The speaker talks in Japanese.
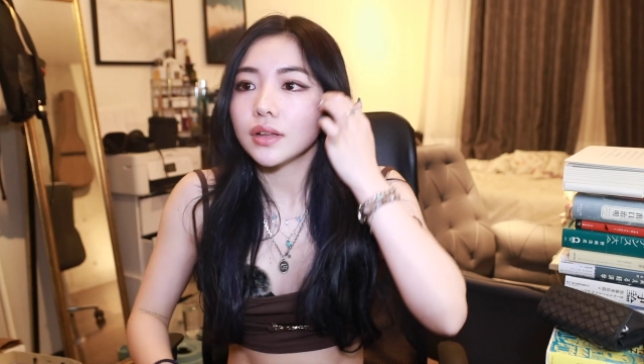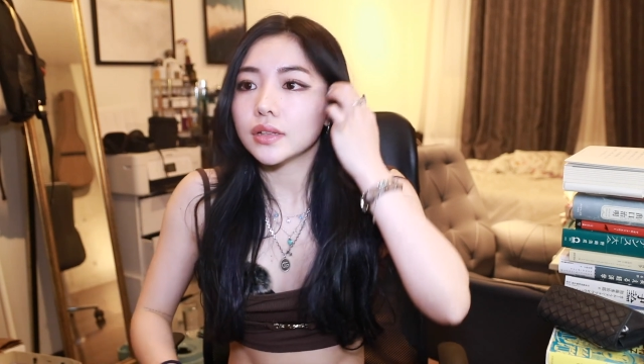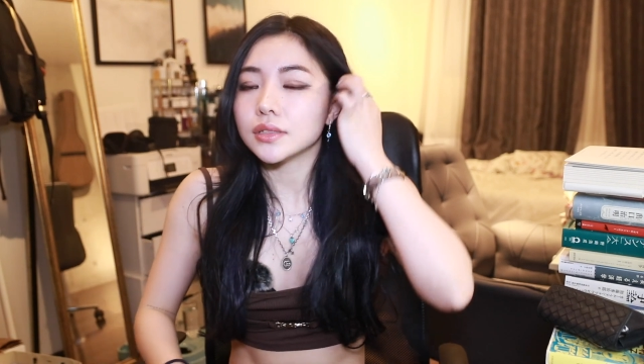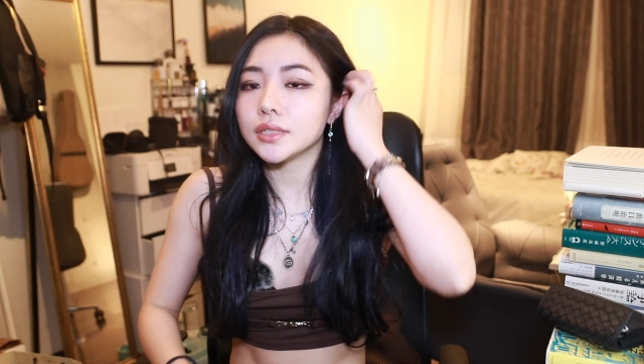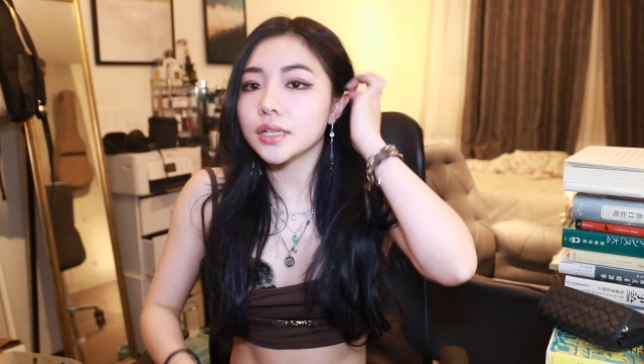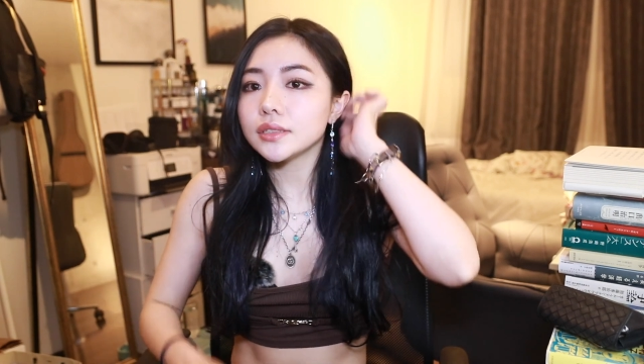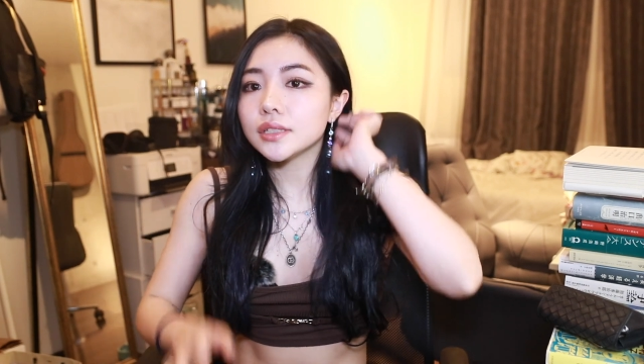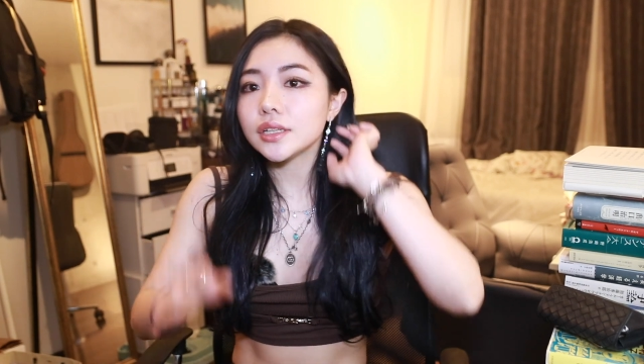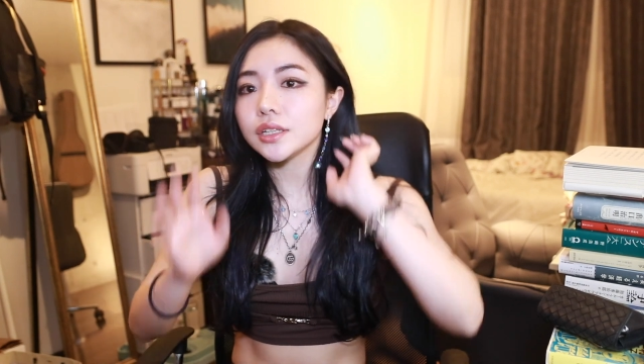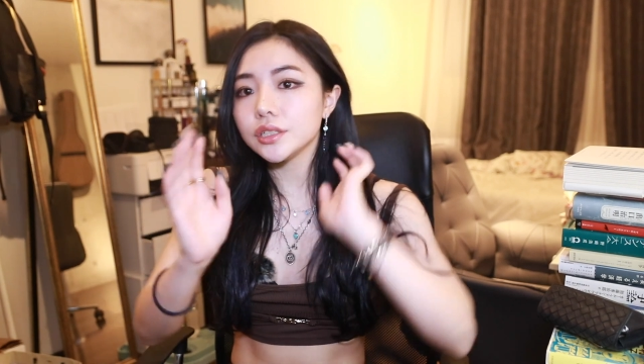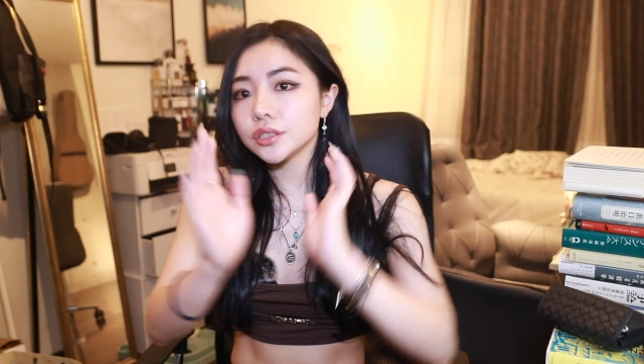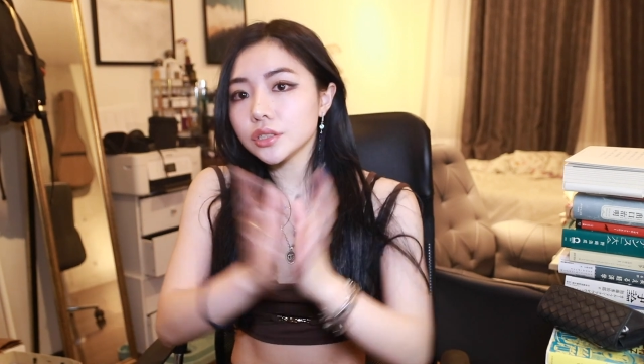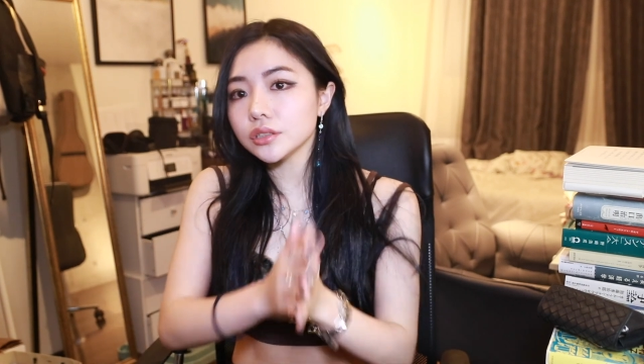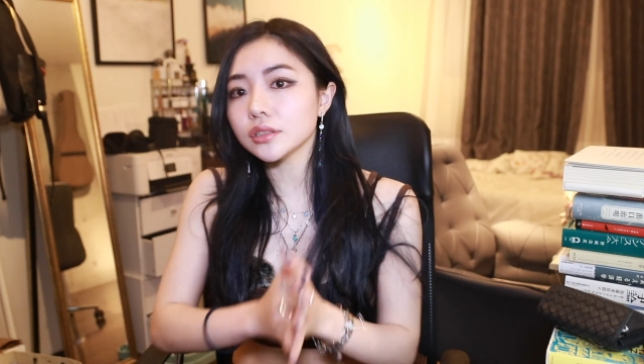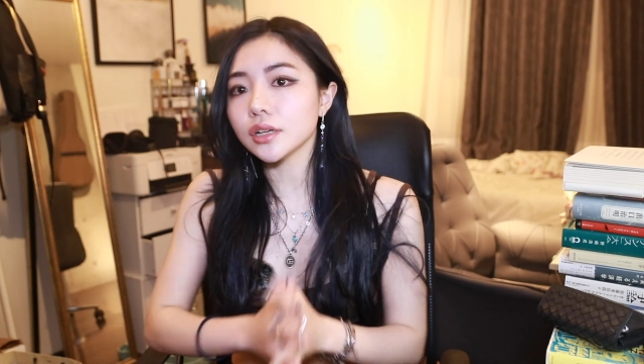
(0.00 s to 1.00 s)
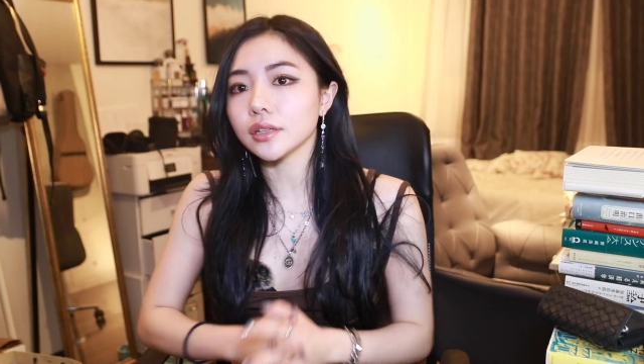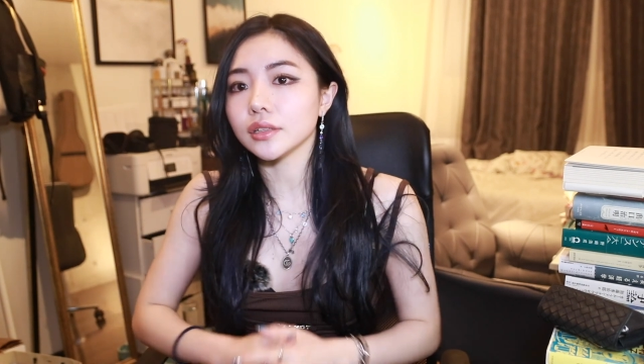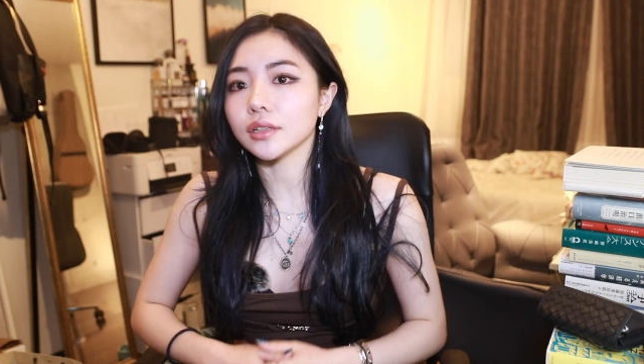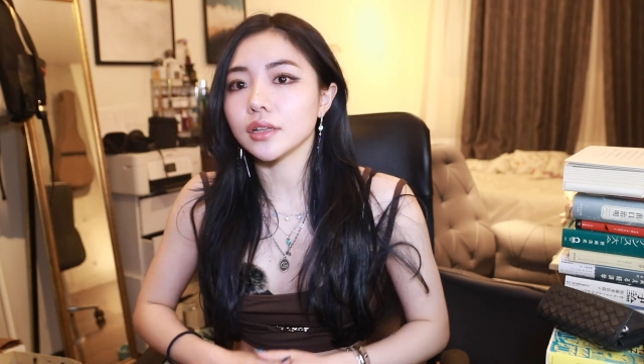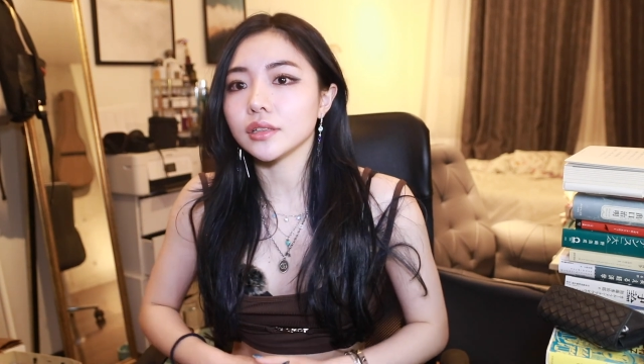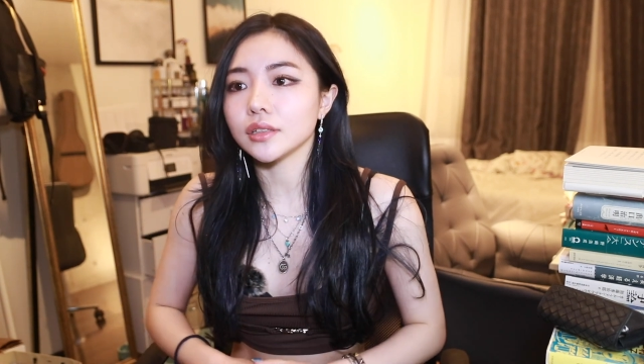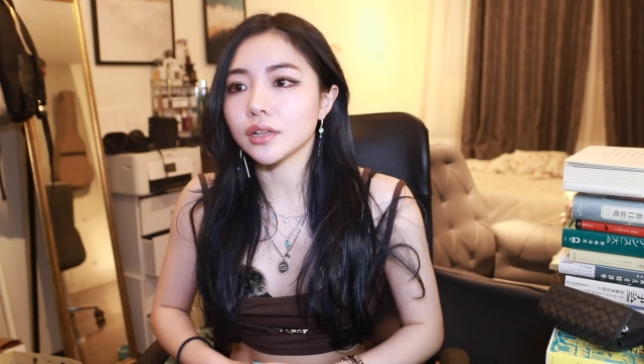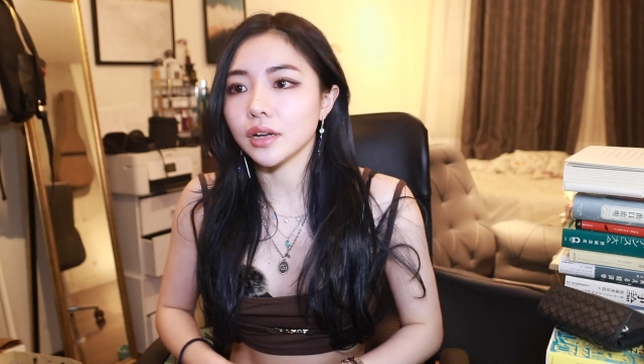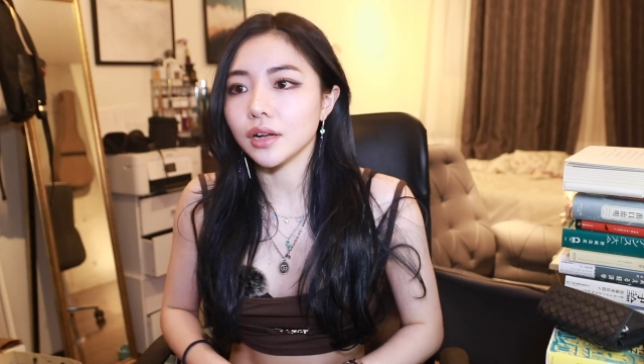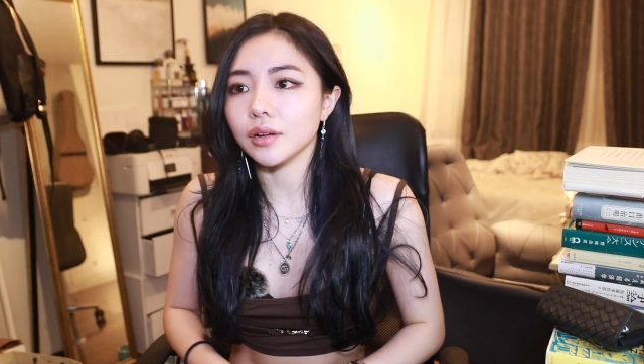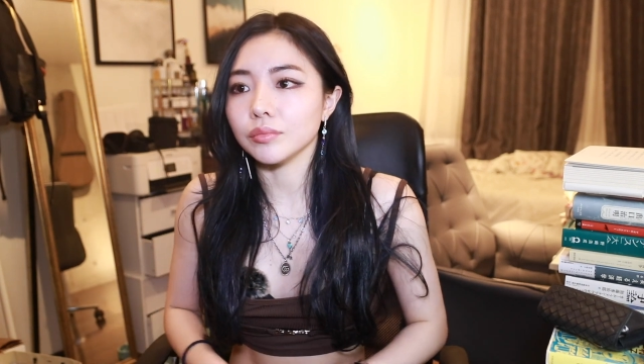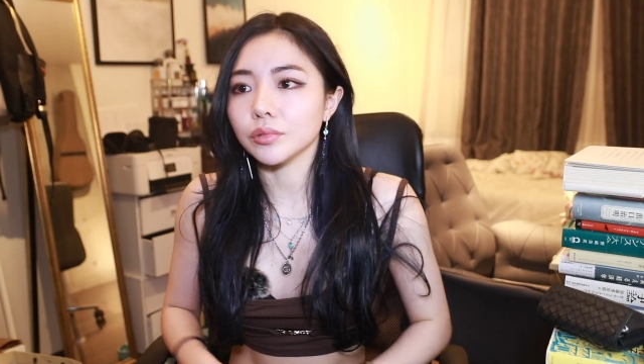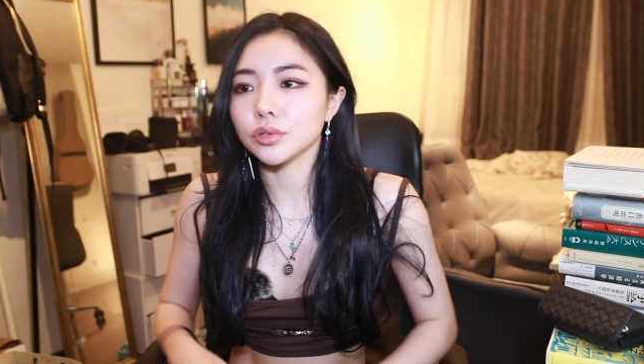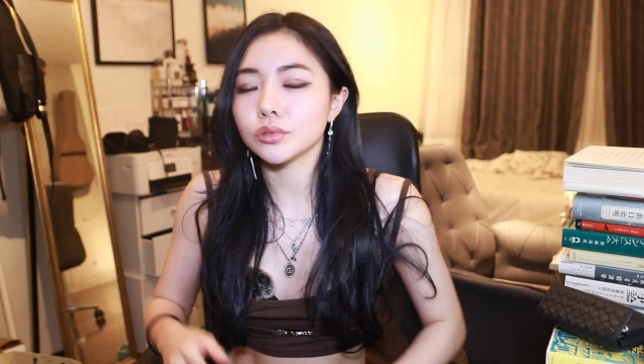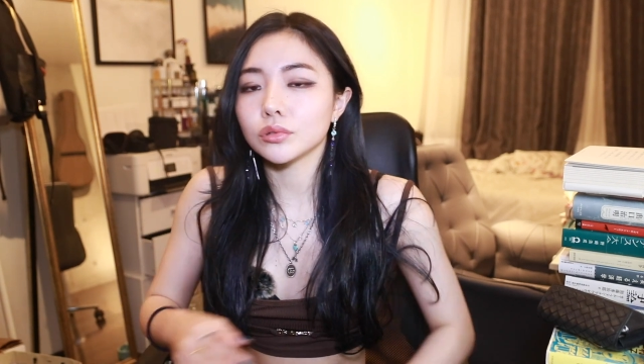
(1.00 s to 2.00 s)
全然1週間でなんなら
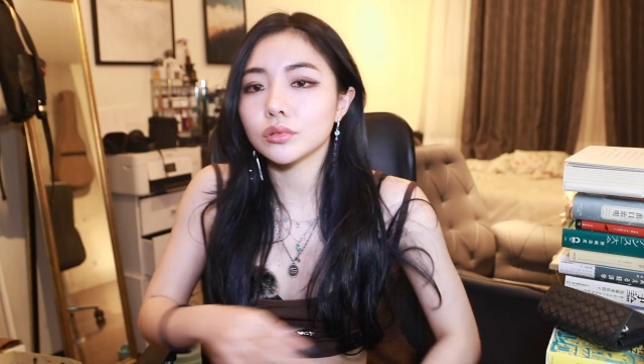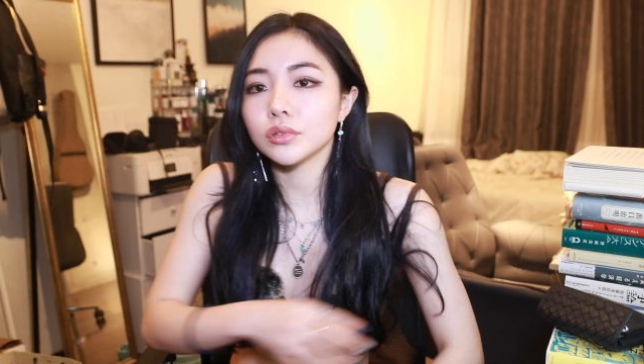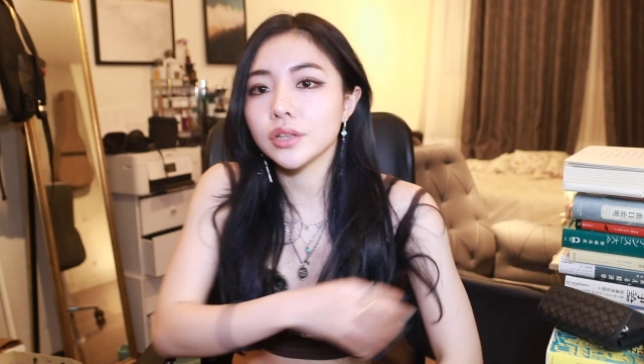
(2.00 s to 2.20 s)
もう人と